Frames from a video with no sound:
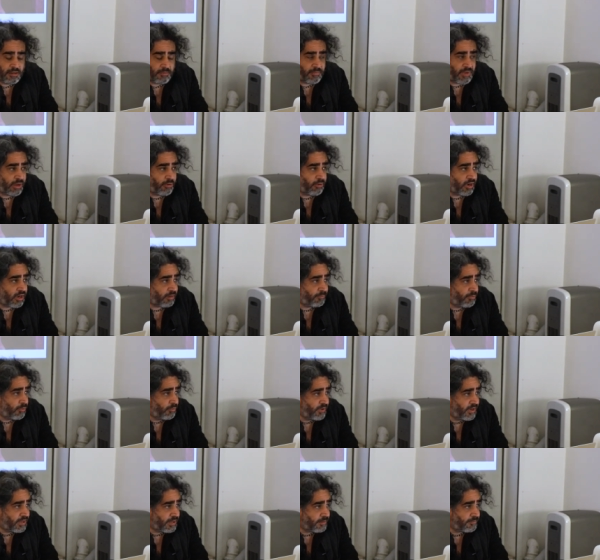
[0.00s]
Banco de la
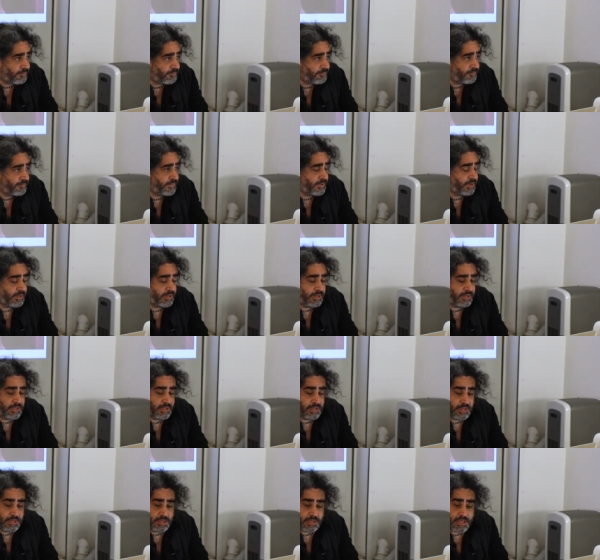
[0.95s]
República.
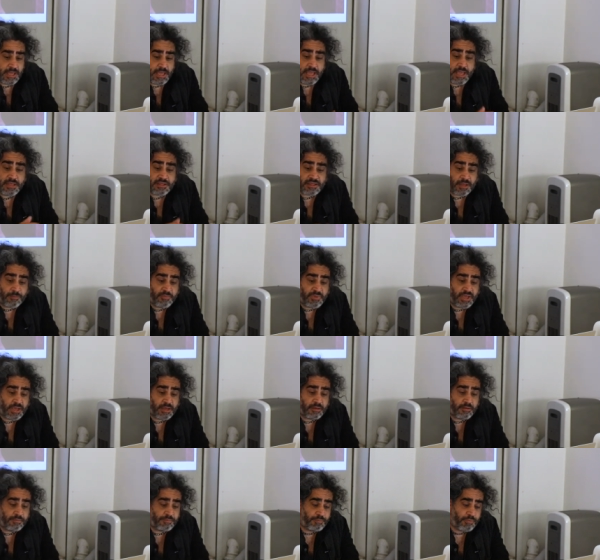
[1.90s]
Y
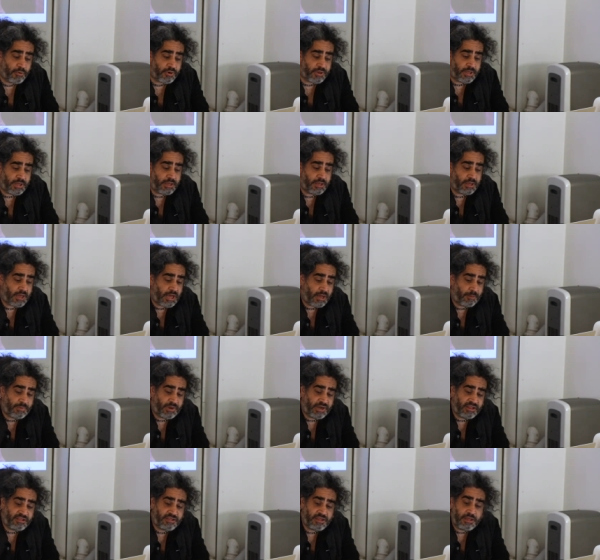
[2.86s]
también porque ha
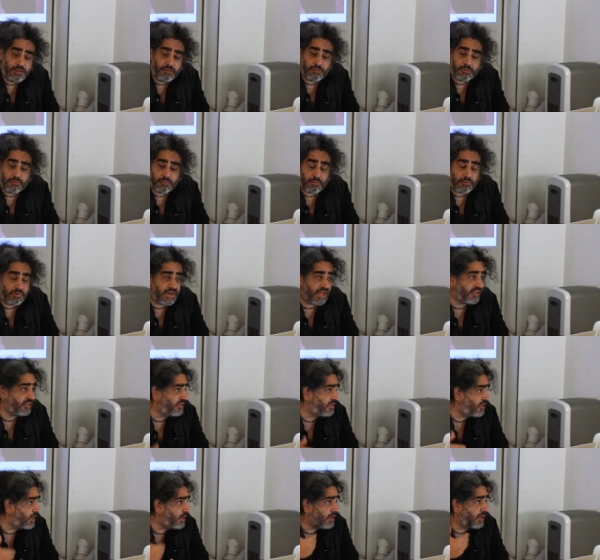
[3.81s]
aparecido una
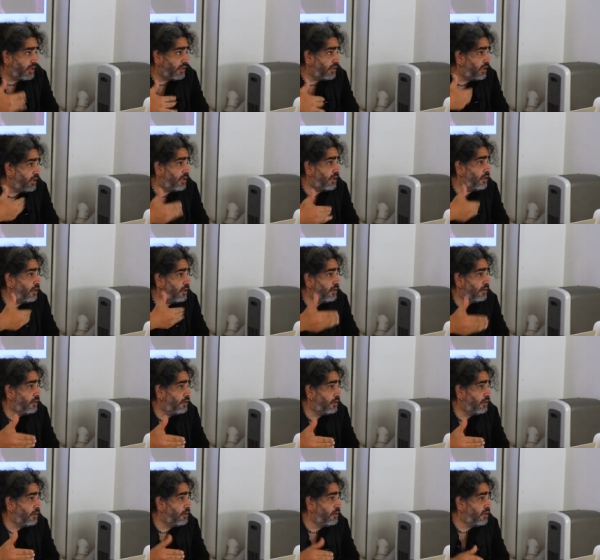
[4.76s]
serie de
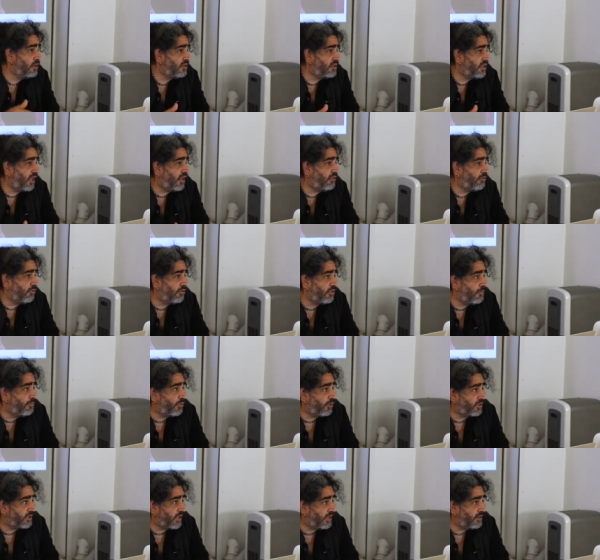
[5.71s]
textos
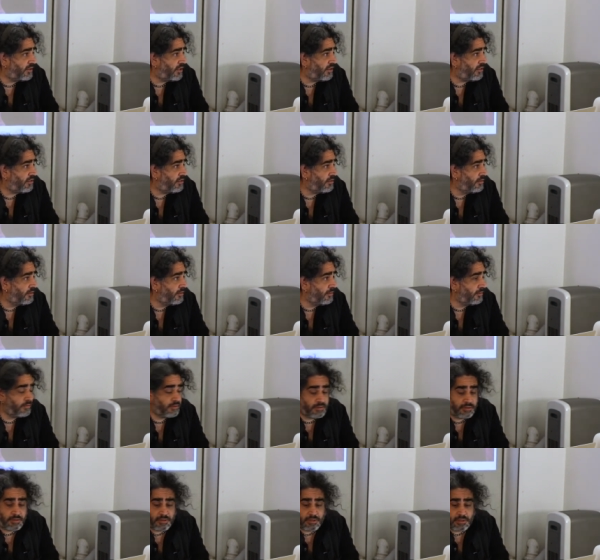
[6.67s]
importantes,
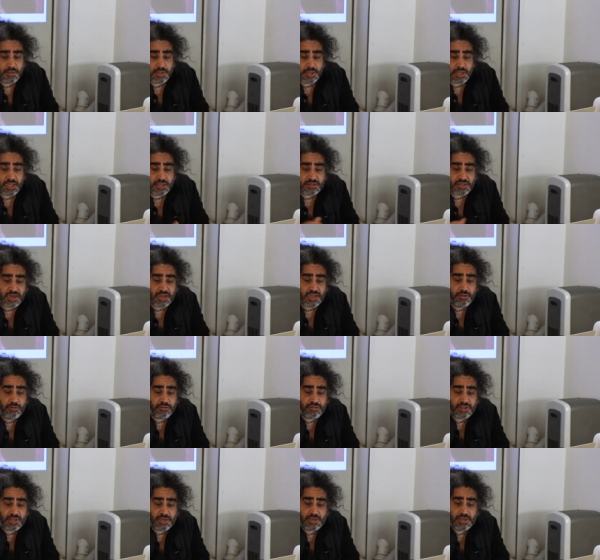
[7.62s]
entre
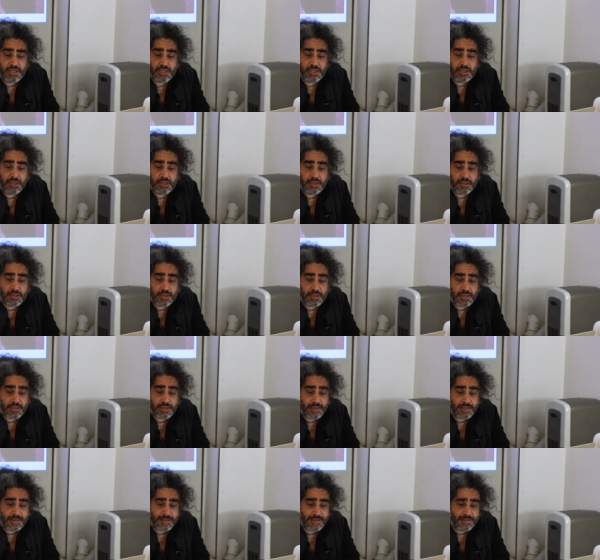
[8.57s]
ellos el de
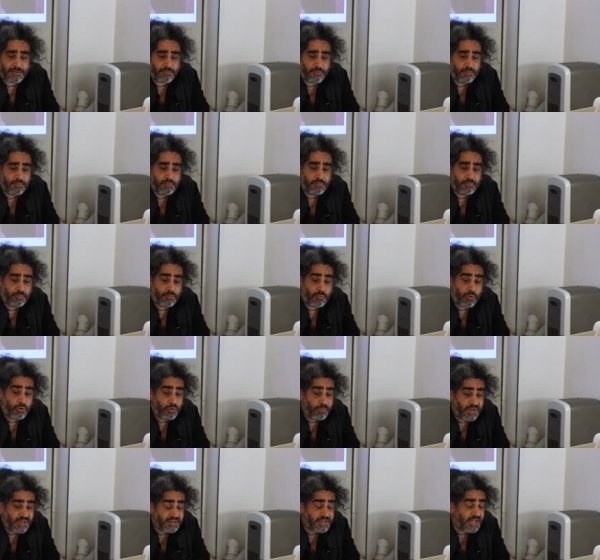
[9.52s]
un
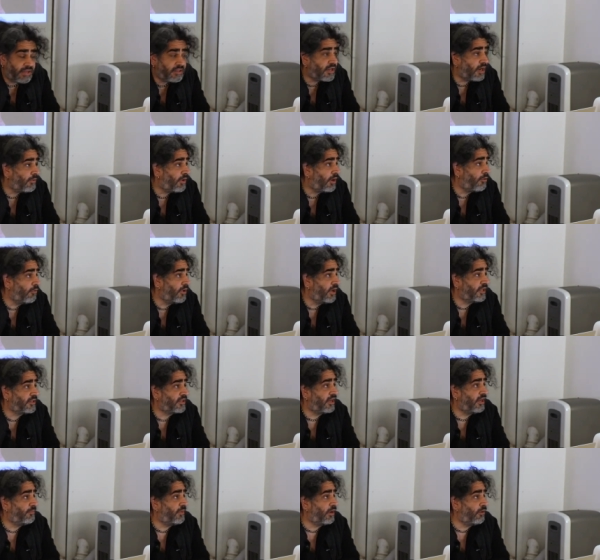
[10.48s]
monumental trabajo de
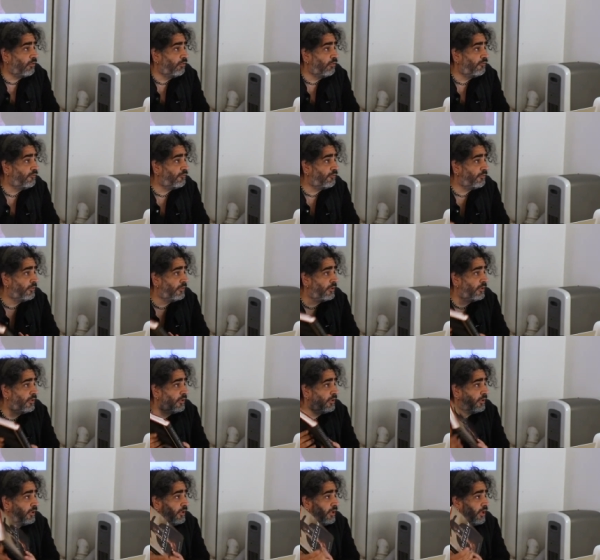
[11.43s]
Natalia McLuff
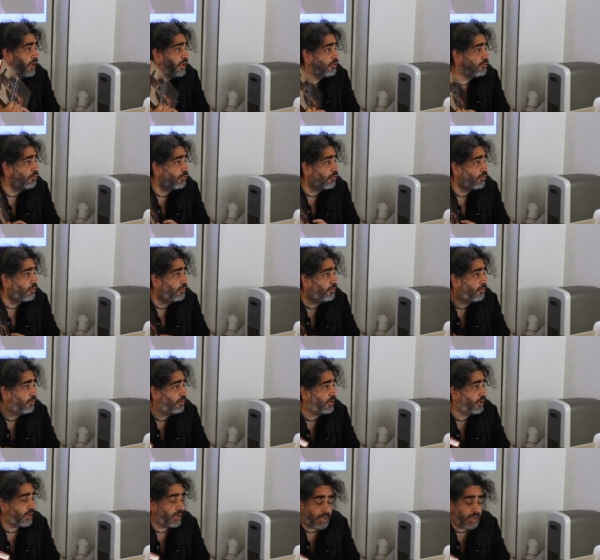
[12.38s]
en torno